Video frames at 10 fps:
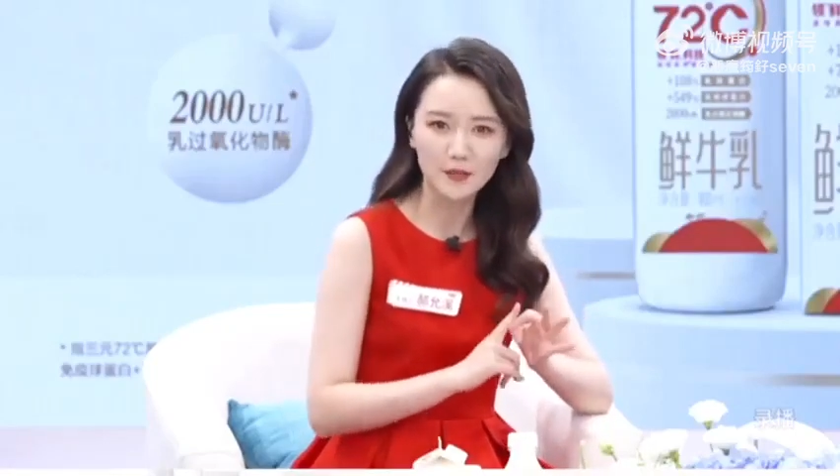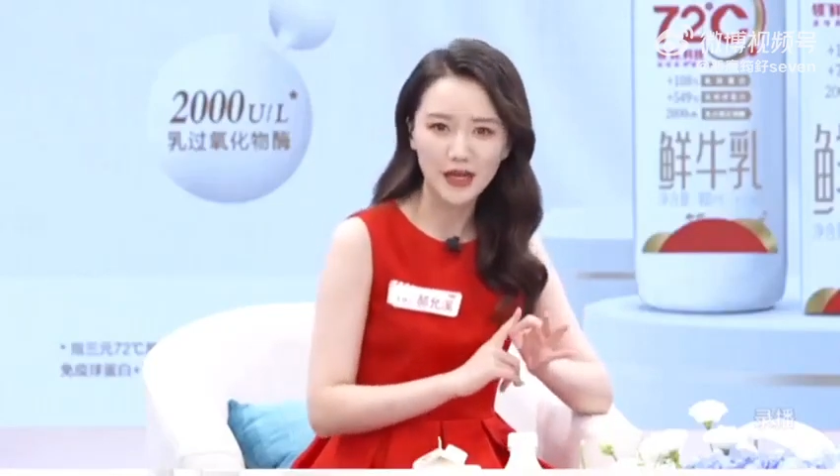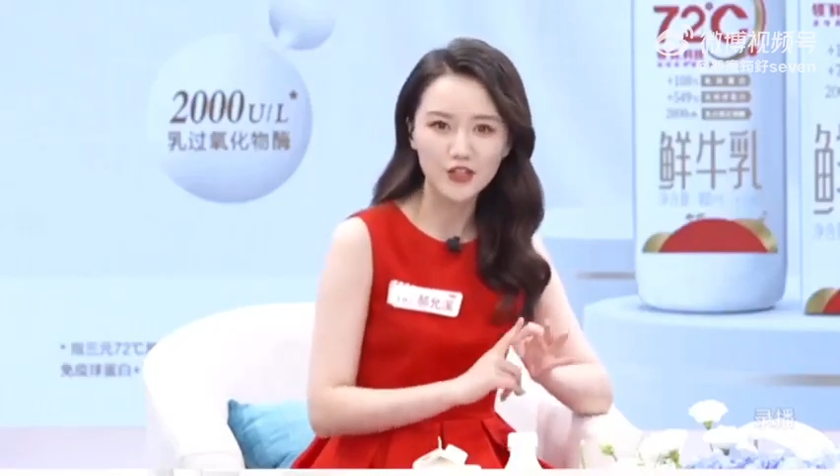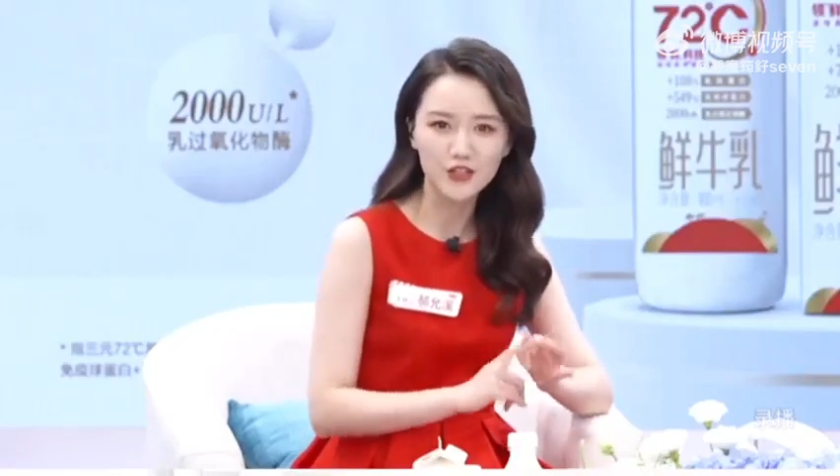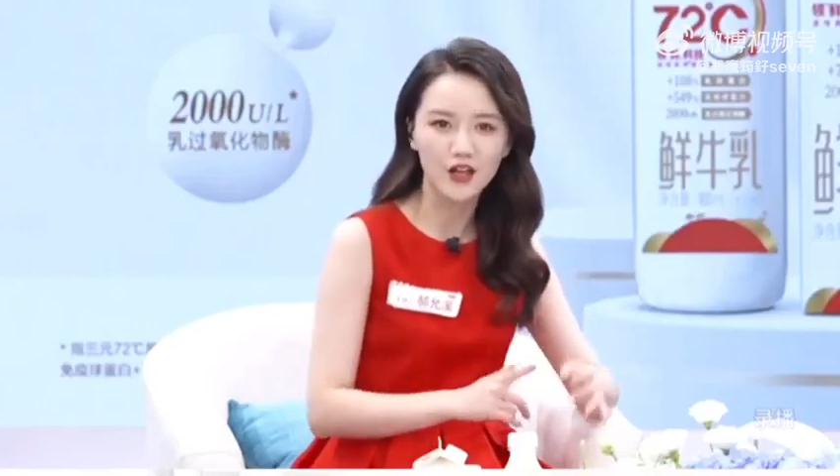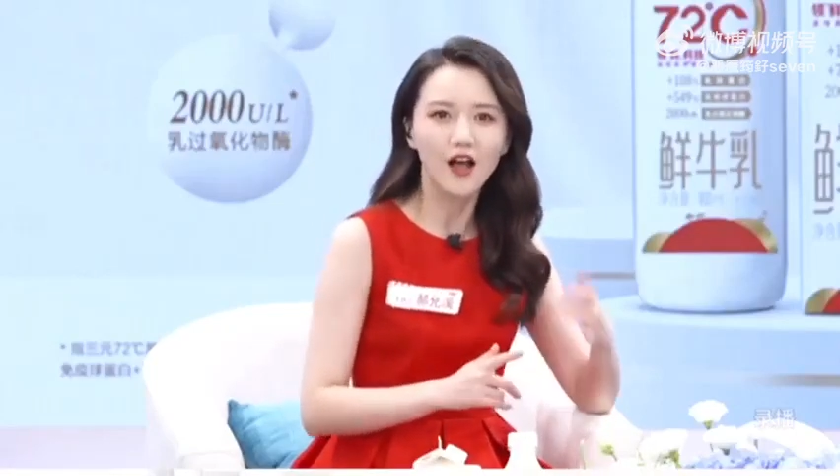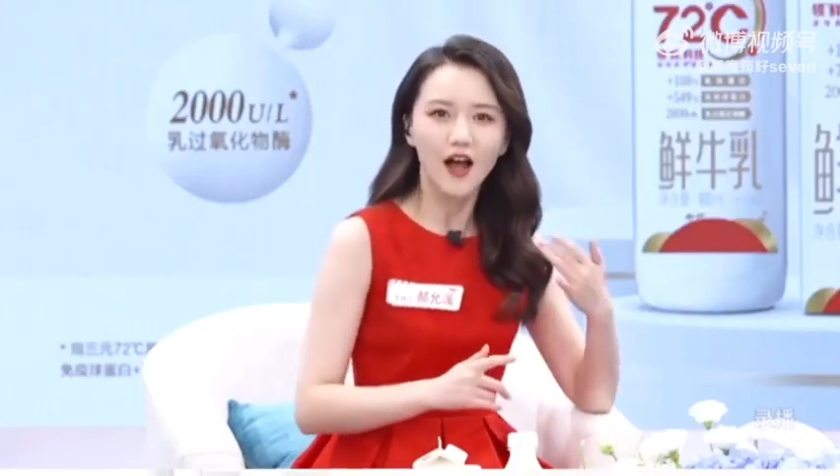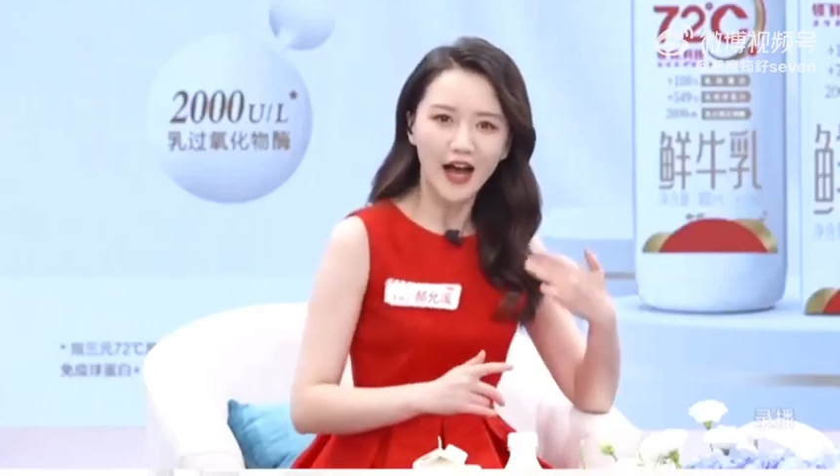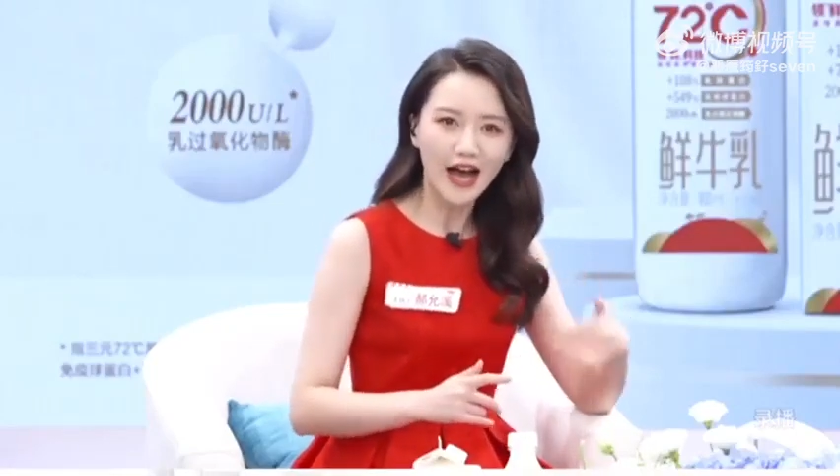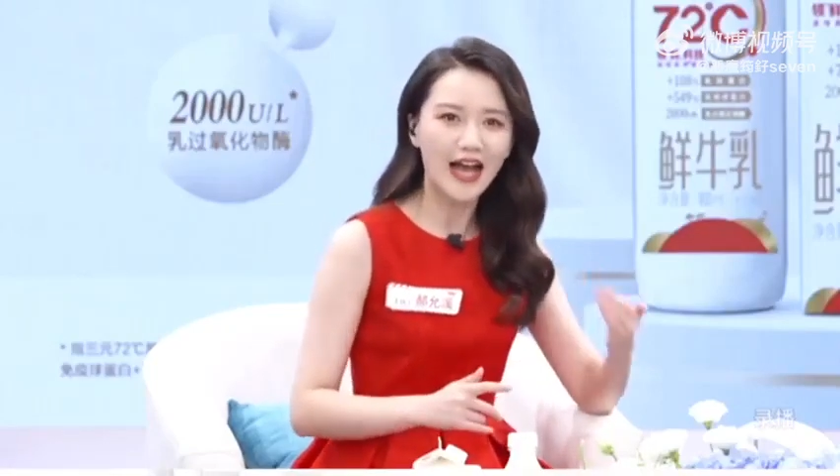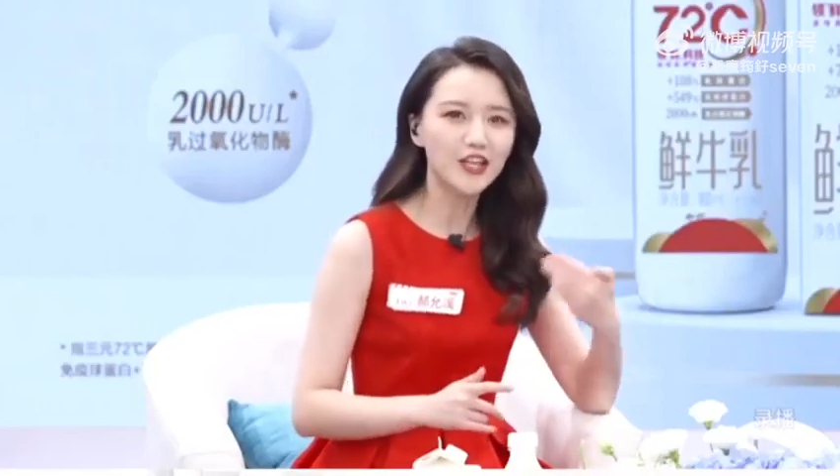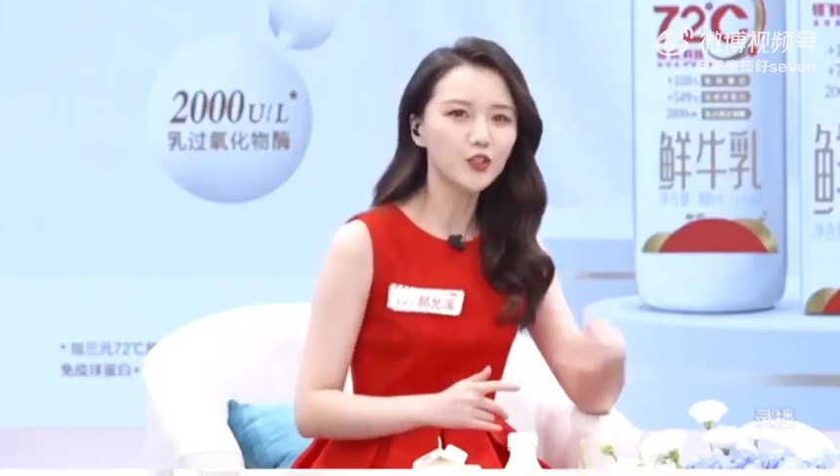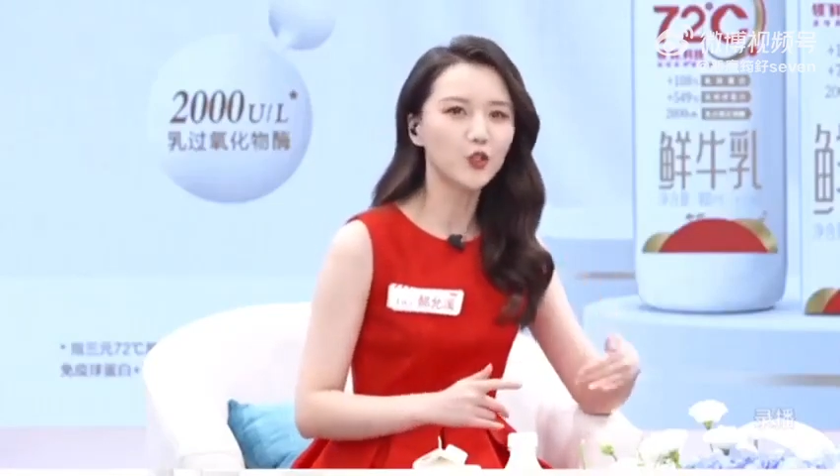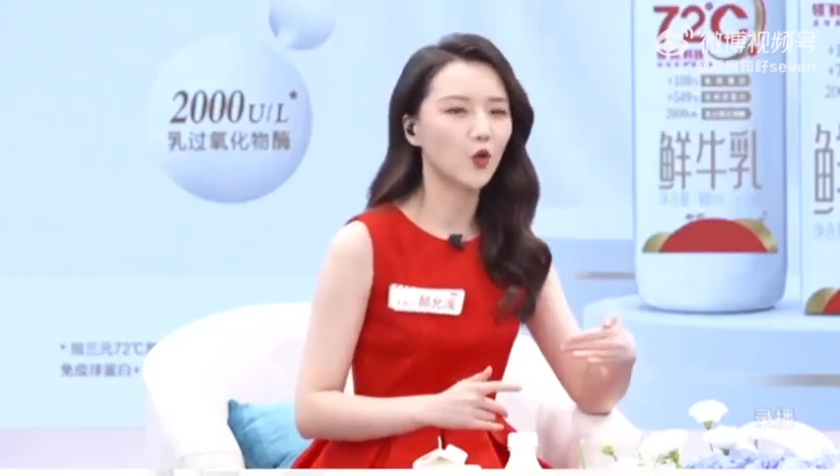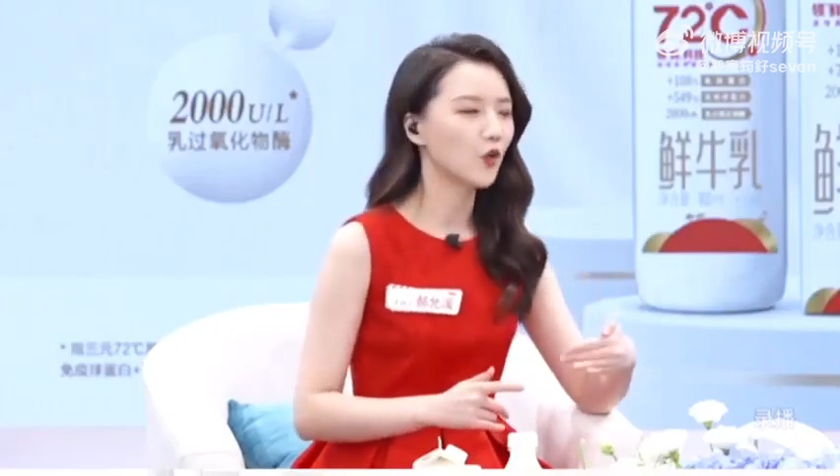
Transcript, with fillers: 白质，还有